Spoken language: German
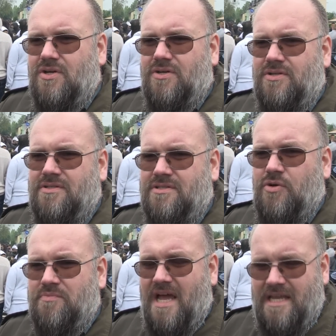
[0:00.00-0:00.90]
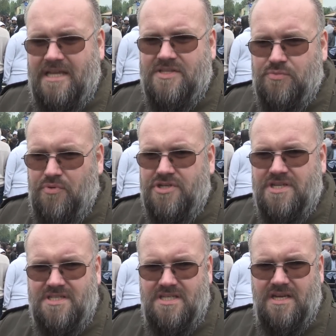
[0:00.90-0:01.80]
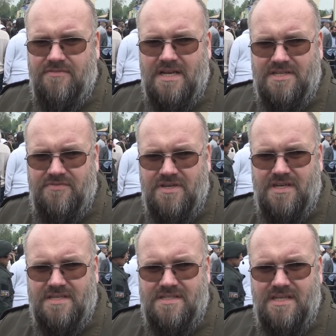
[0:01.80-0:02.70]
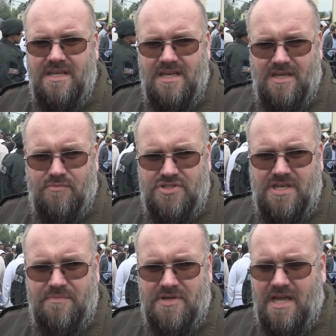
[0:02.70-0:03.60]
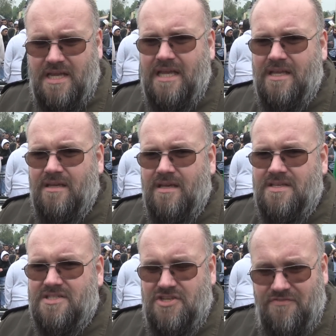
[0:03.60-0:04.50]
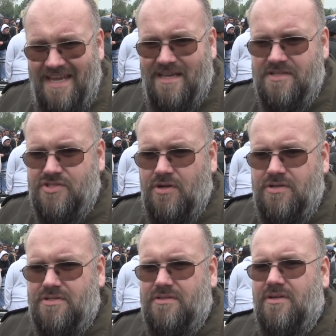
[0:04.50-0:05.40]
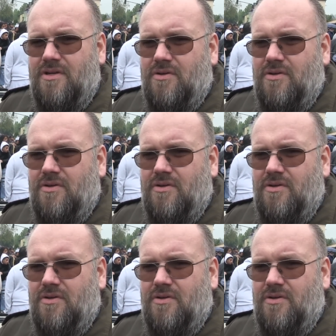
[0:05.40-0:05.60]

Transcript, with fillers: Und um dagegen zu protestieren, weil ich finde, dass die Muslime dagegen sich wehren sollten